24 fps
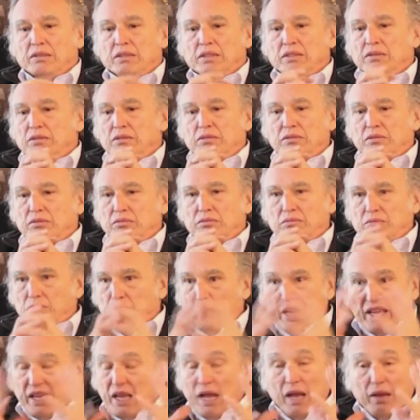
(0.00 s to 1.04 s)

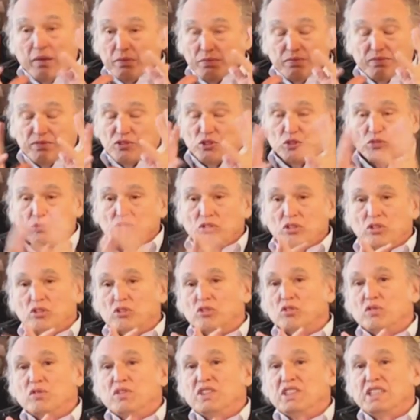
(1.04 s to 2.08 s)
veía lo
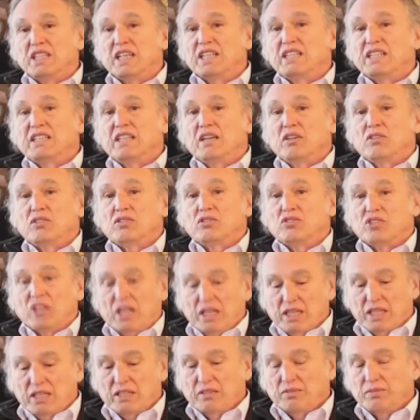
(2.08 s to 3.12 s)
suficiente, aunque
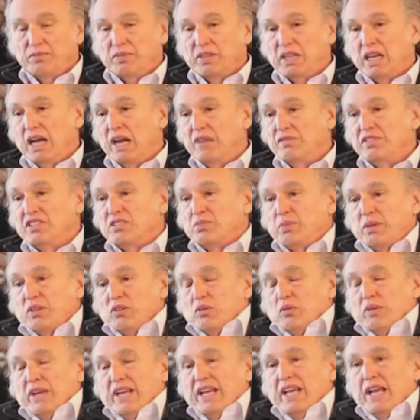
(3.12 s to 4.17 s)
usara gafas,
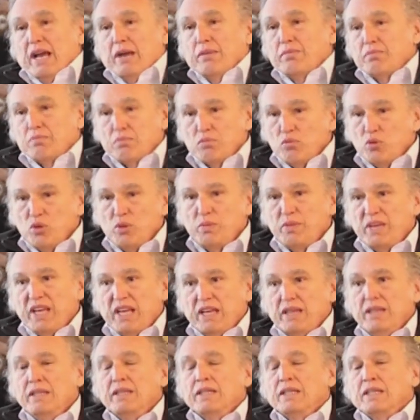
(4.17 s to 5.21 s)
pero veía muy
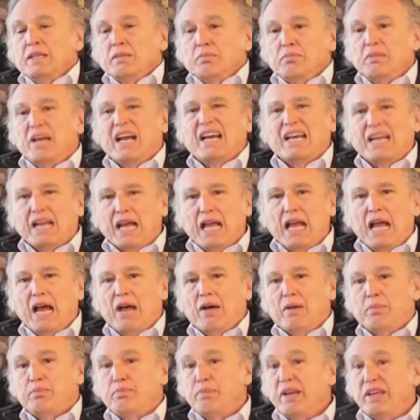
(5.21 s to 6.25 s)
bien, me
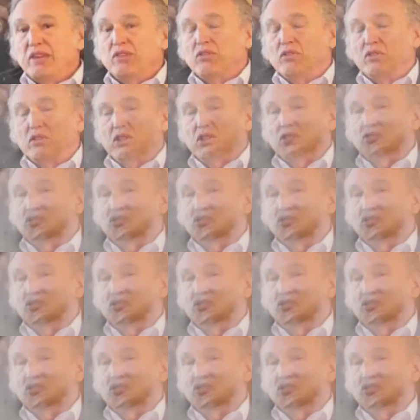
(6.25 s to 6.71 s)
agradaba. Pero lo